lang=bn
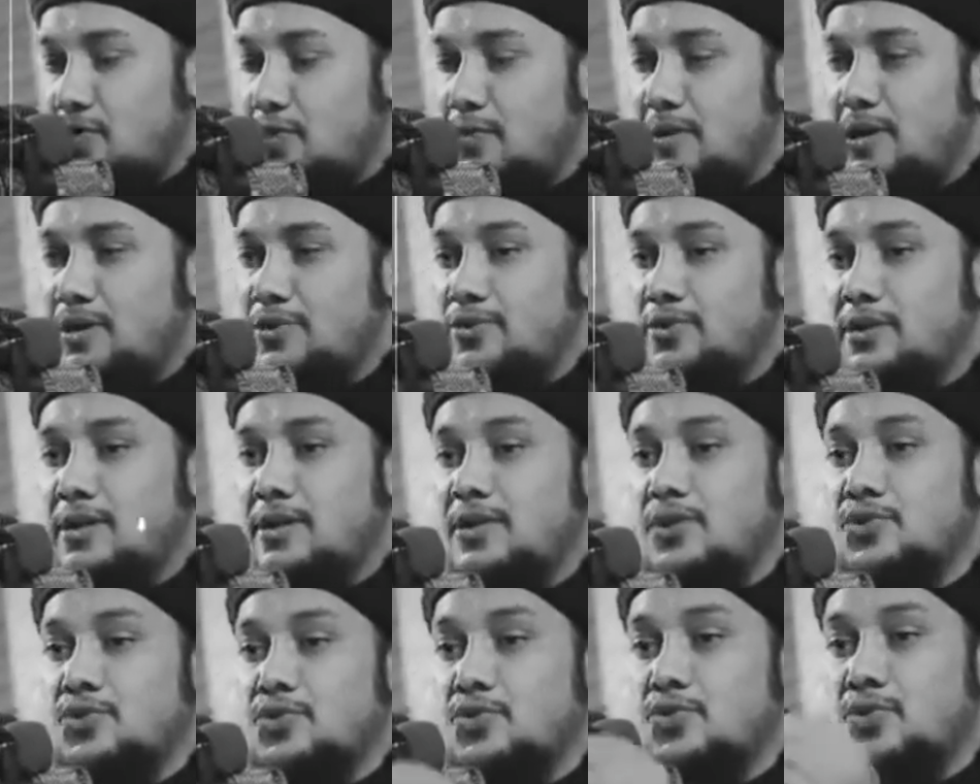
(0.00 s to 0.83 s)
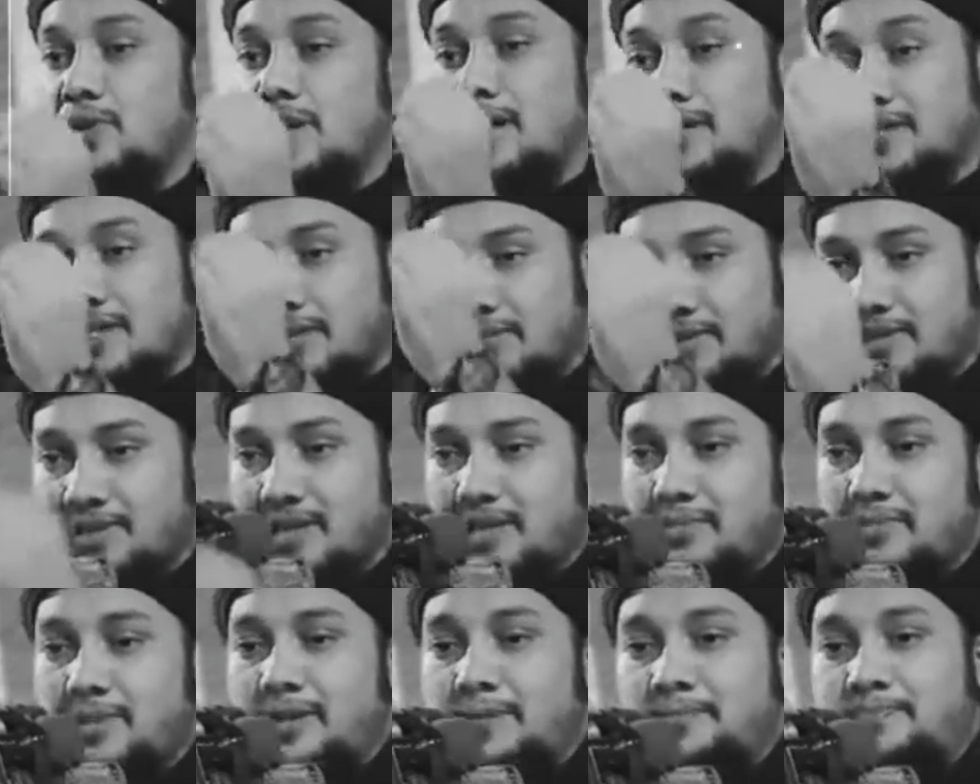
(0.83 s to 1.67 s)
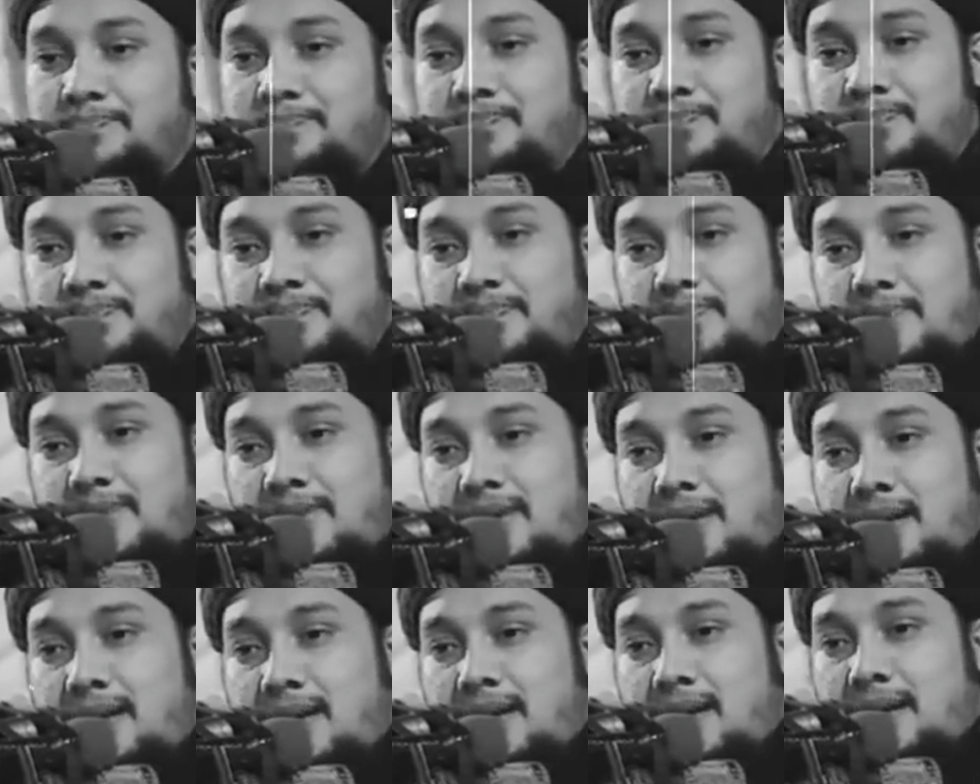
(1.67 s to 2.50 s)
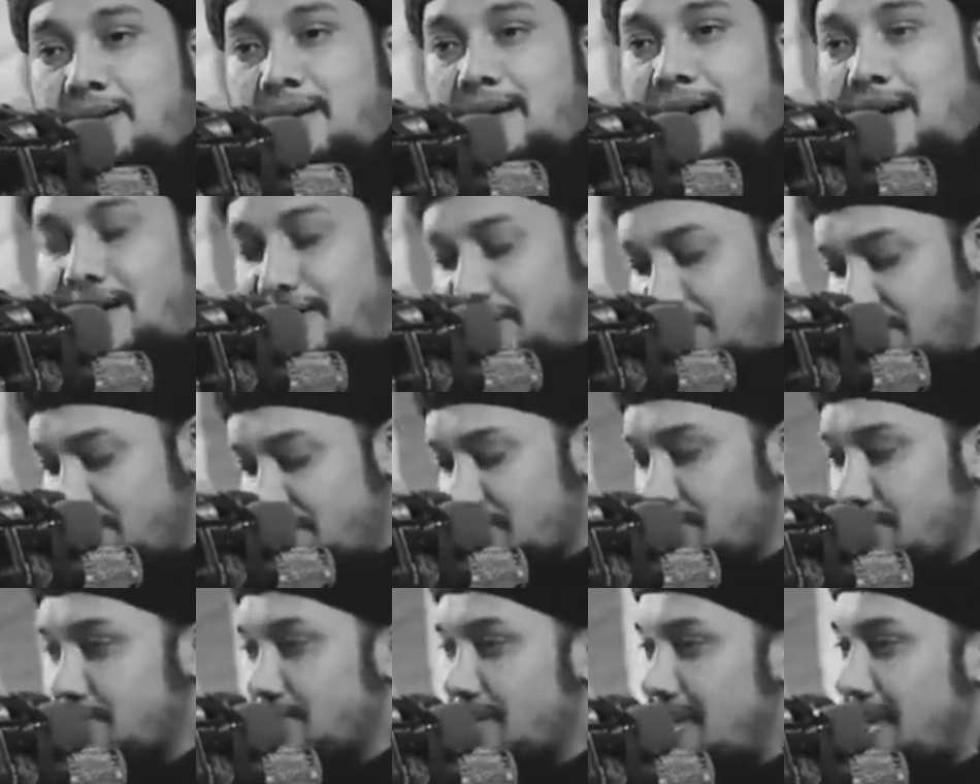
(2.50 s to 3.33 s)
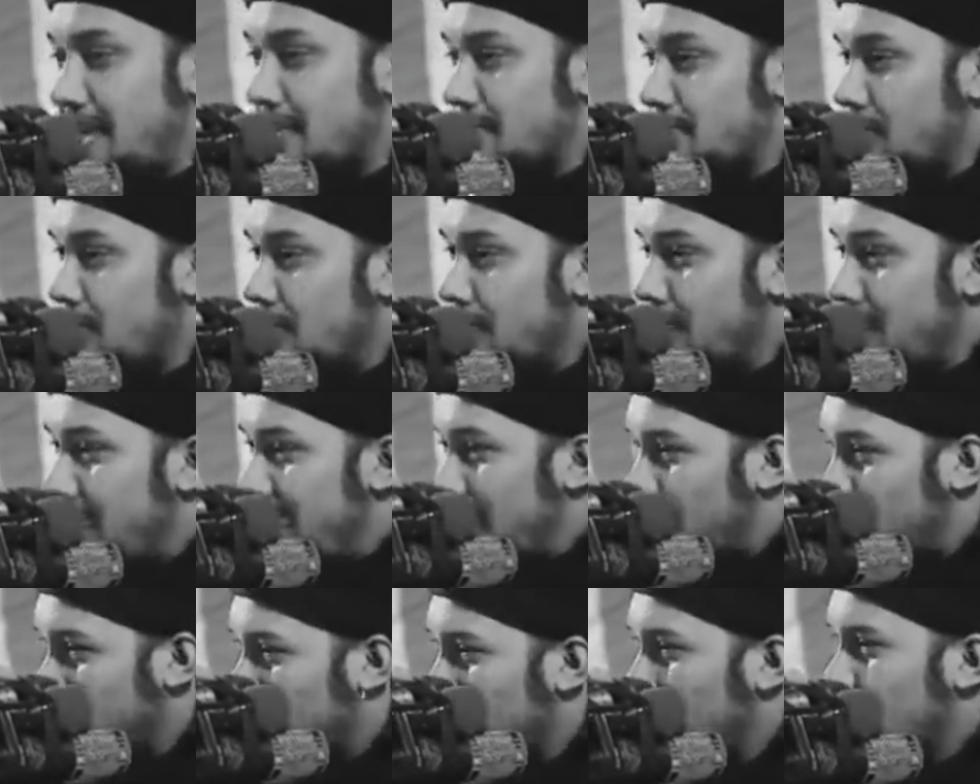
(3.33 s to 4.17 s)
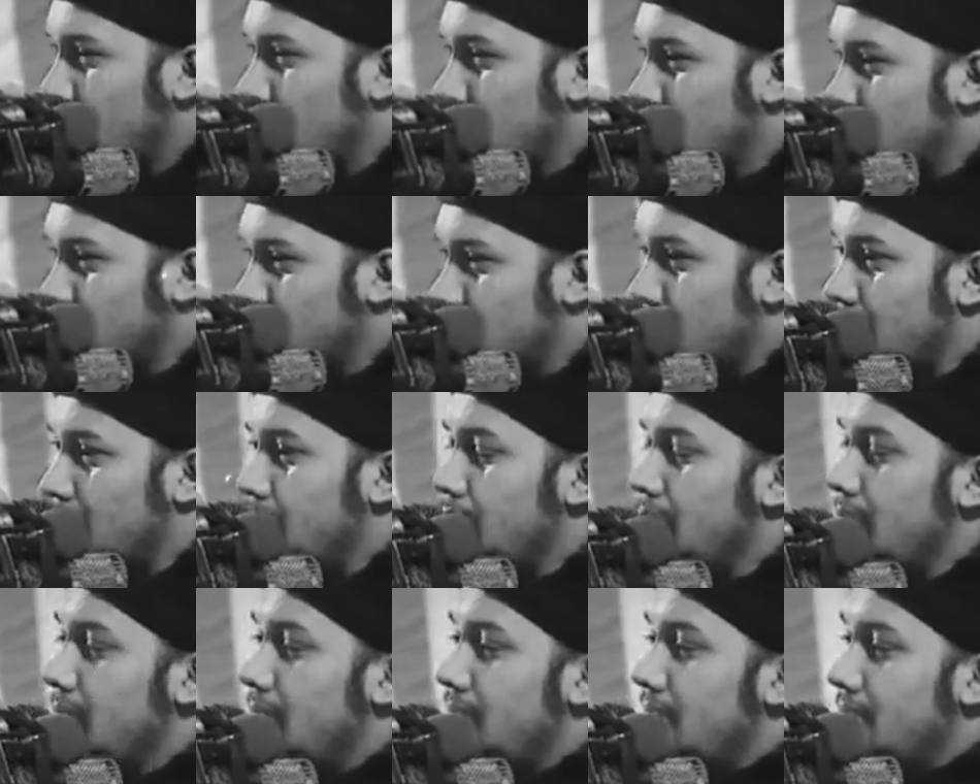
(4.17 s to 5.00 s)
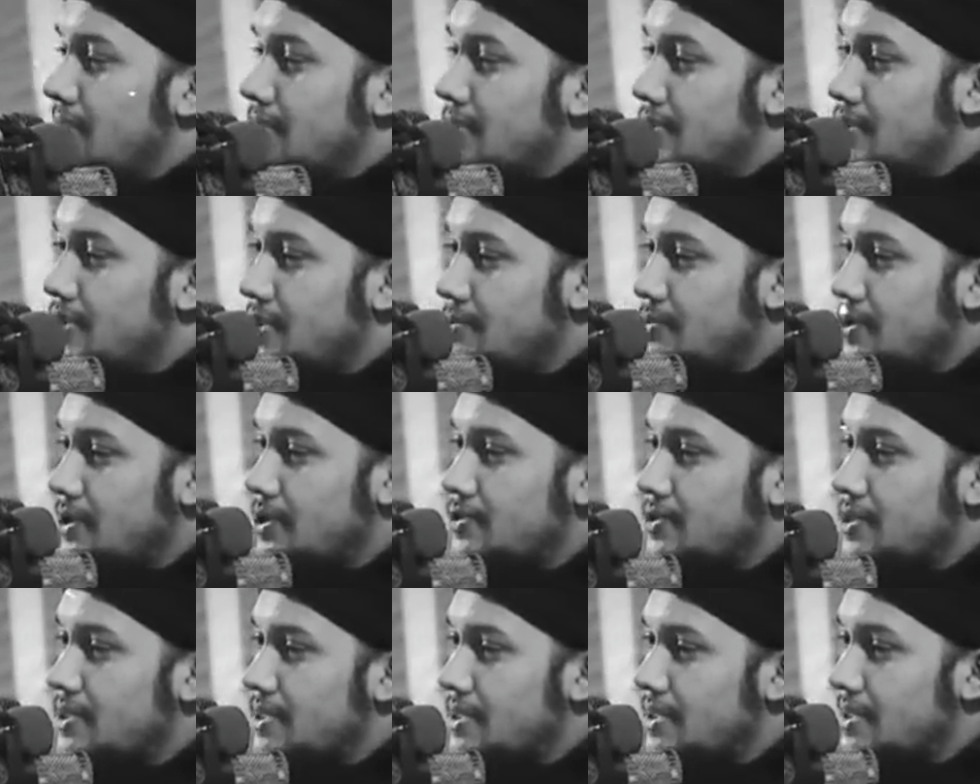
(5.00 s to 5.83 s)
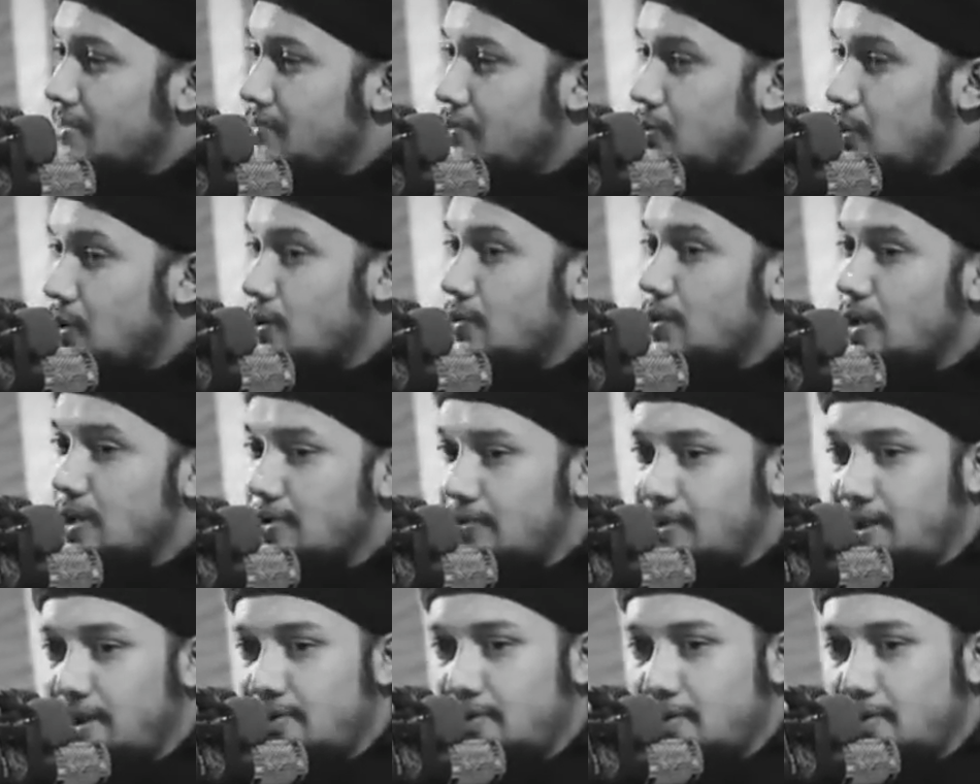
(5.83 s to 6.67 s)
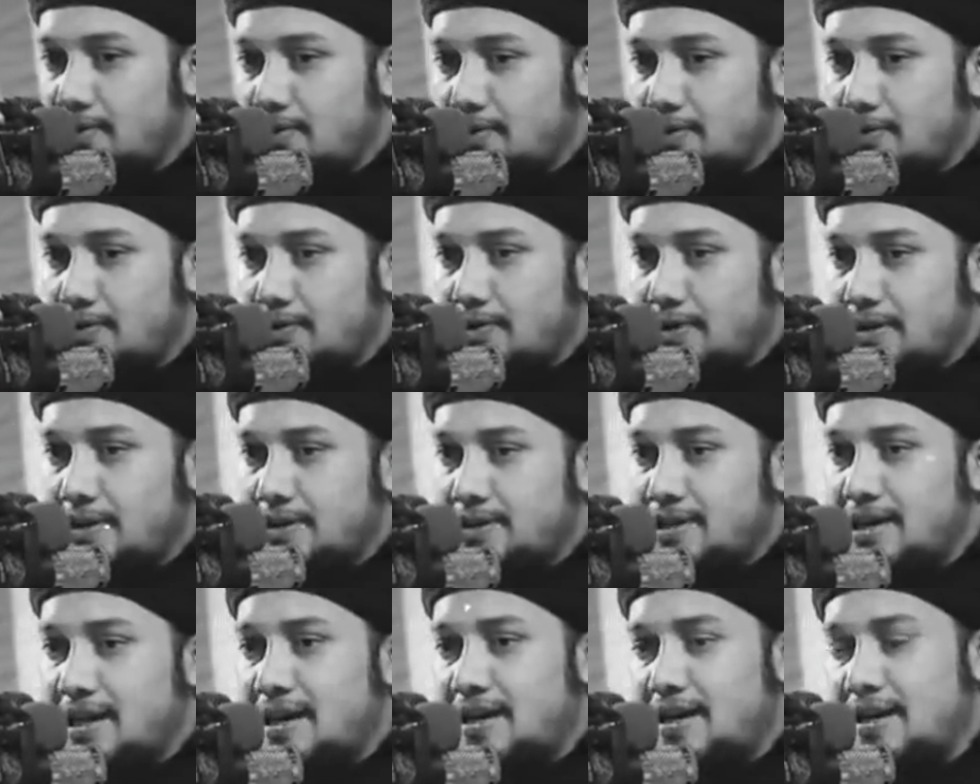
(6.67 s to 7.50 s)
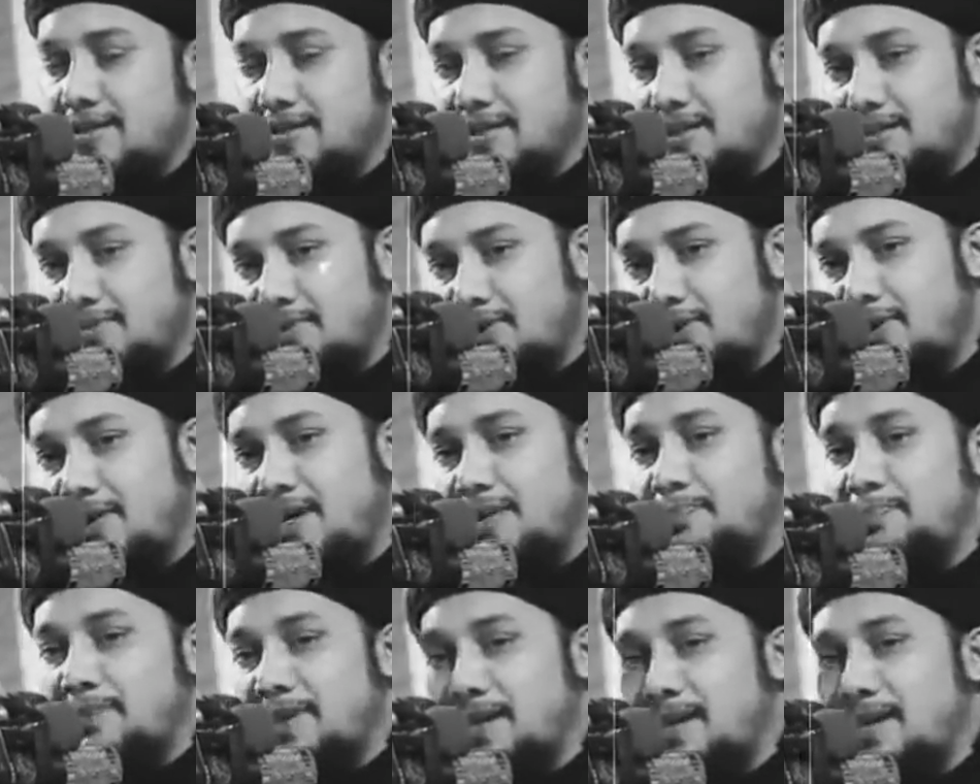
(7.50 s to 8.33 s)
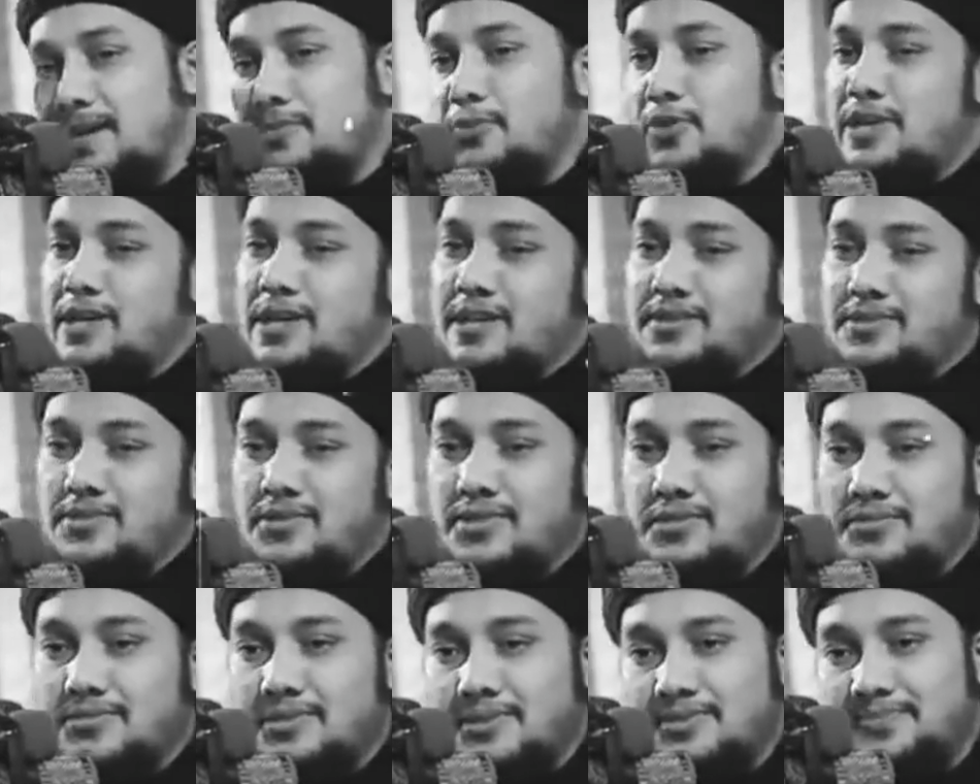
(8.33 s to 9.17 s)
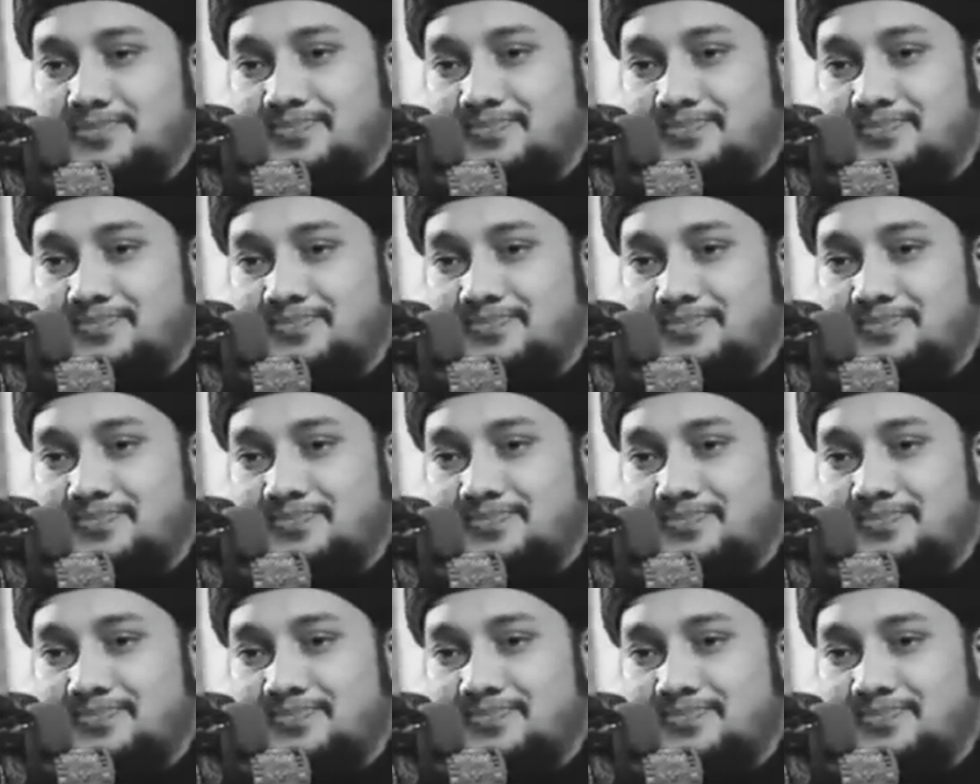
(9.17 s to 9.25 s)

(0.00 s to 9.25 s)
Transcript: তোমার জন্য এগুলো শোনার চেয়ে বেশি দামি কারণ এই ডিসিশনটা এত এত গুরুত্বপূর্ণ যে জীবনে যদি এটাতে ভুল করে ফেলেন কখনো সারাটা জীবন আপনাকে এই বোঝাটা দেওয়া